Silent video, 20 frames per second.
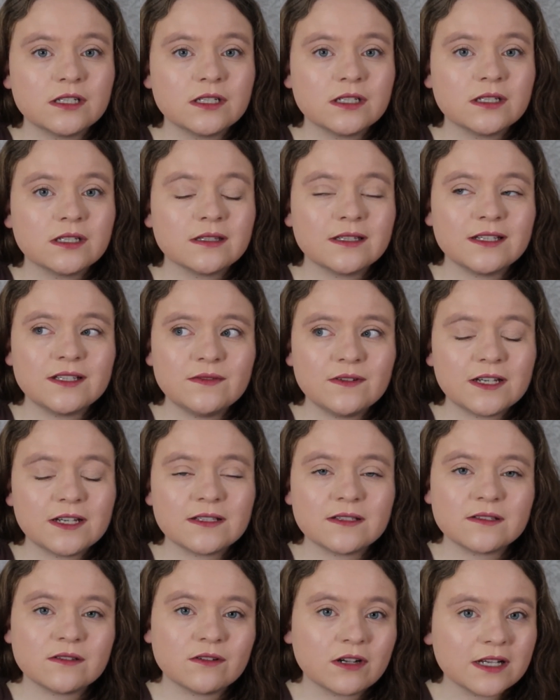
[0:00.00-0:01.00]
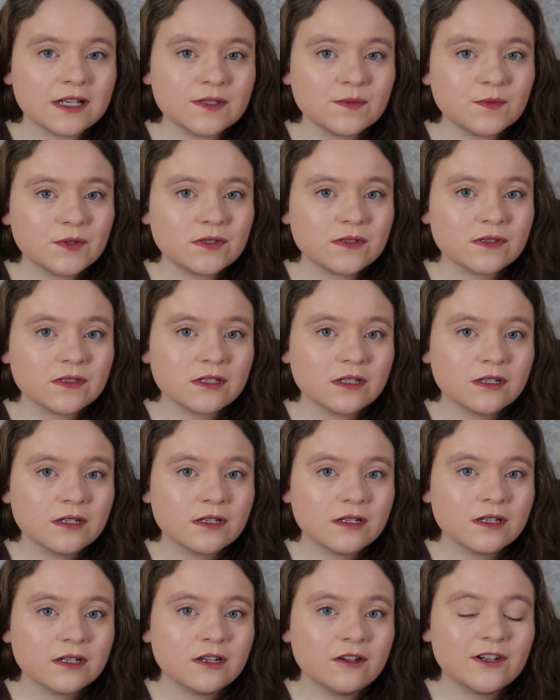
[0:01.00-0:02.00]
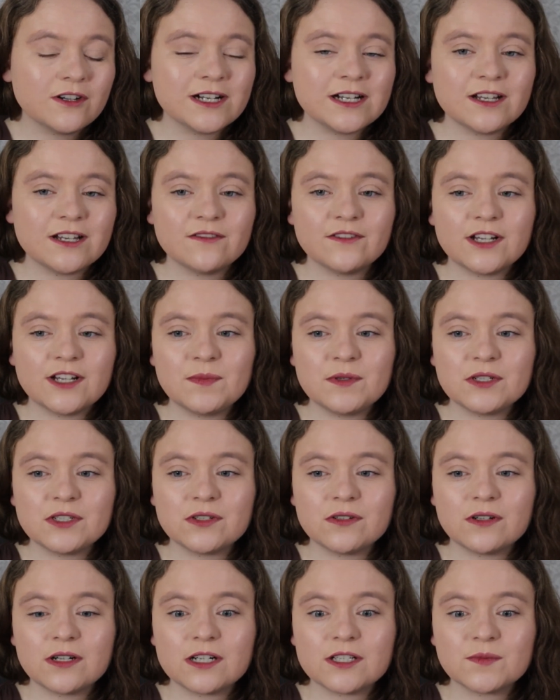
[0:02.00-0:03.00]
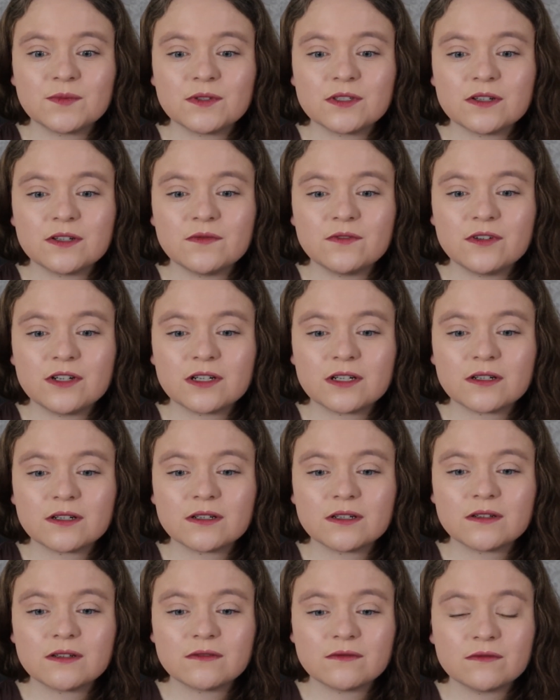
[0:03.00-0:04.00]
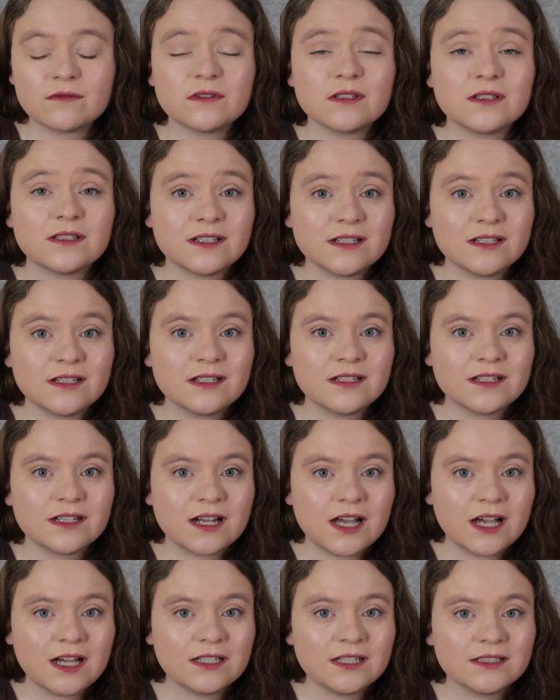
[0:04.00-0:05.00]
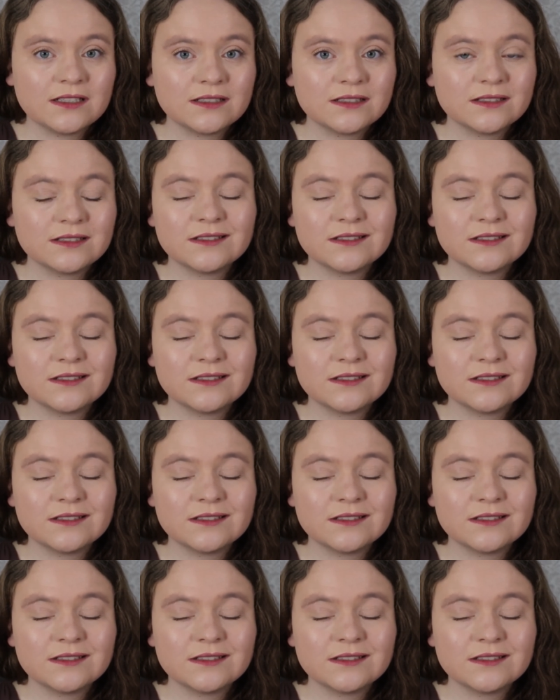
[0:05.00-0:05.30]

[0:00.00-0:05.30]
Das war jetzt ein Orgasmus? Weil der weibliche Orgasmus einfach, wenn sie ihn dann hat,